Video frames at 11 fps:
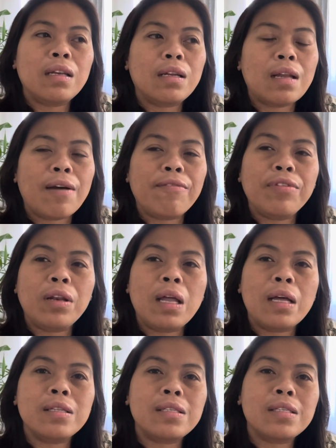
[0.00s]
an
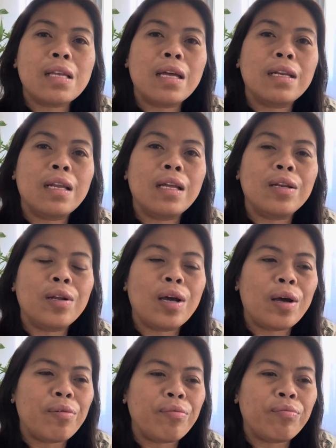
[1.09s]
ambulance and then
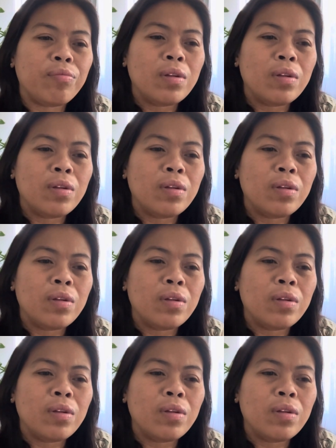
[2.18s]
um